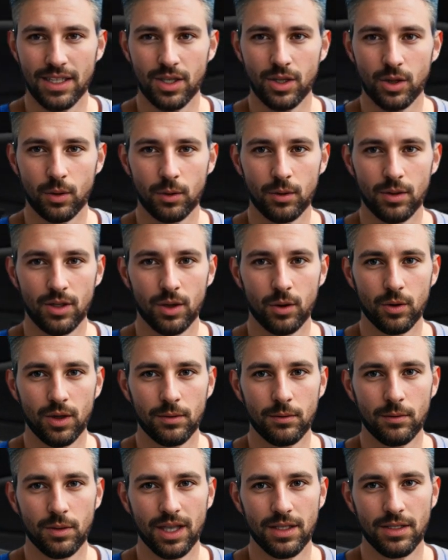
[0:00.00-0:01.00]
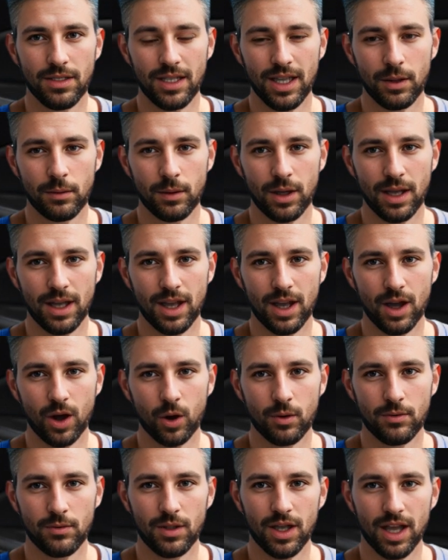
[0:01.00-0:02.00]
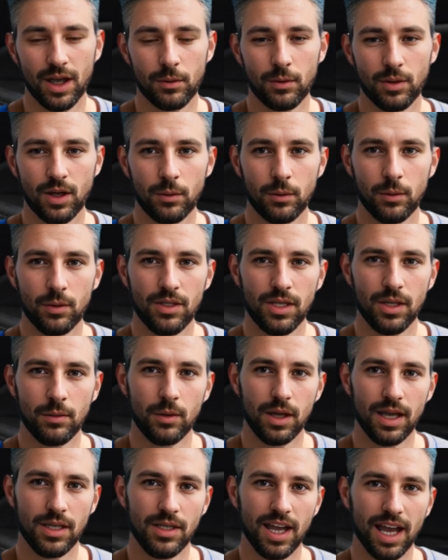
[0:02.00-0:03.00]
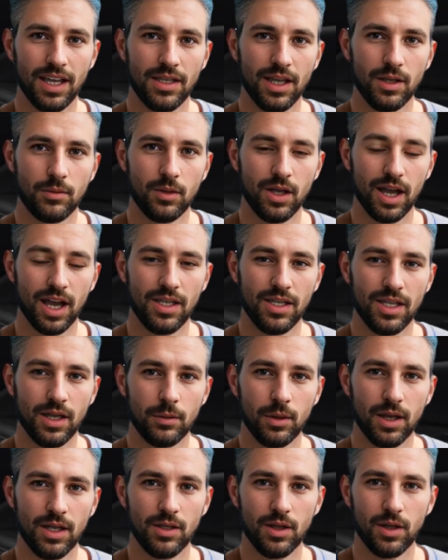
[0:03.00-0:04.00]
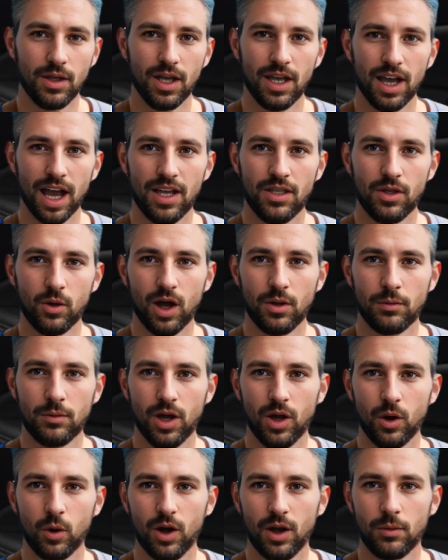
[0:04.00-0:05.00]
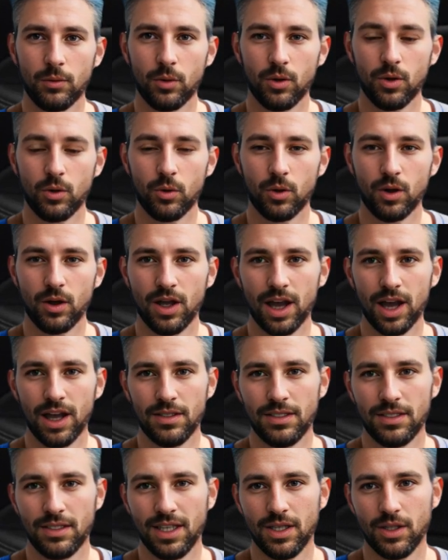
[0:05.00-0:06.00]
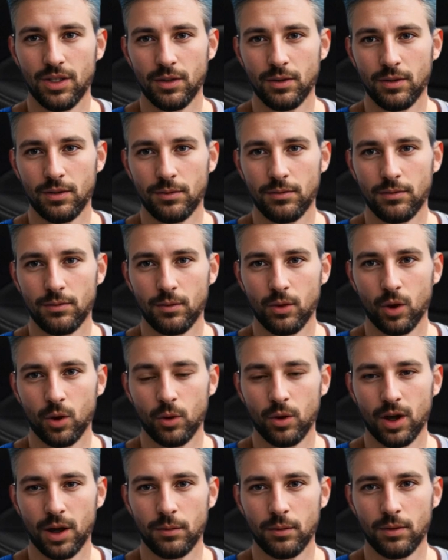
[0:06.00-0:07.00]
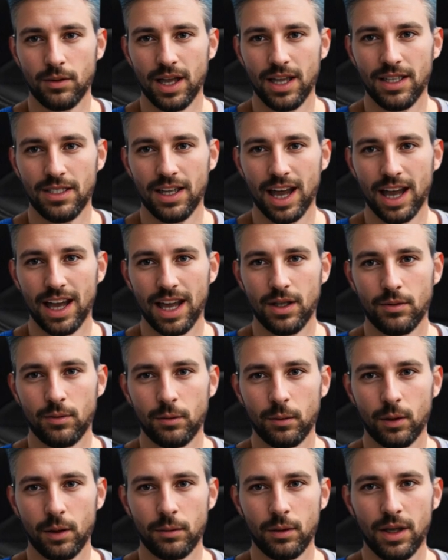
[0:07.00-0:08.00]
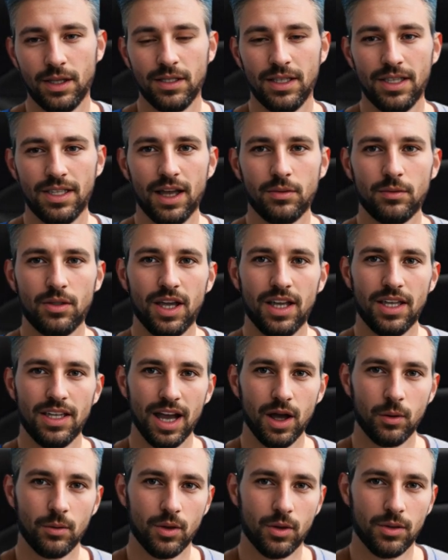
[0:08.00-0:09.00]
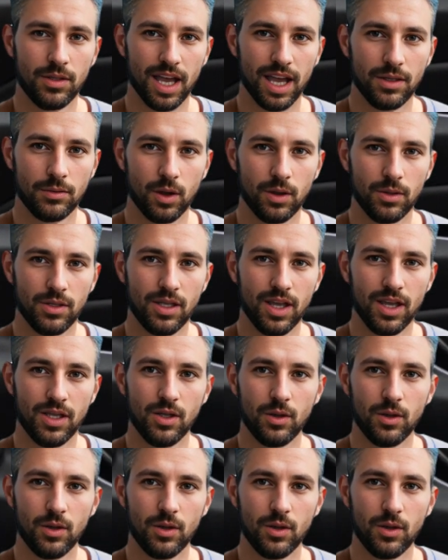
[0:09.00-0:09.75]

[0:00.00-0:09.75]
di soluzioni flessibili, offriamo la possibilità del finanziamento legato al valore futuro garantito una modalità che vi permette di avere l'auto dei vostri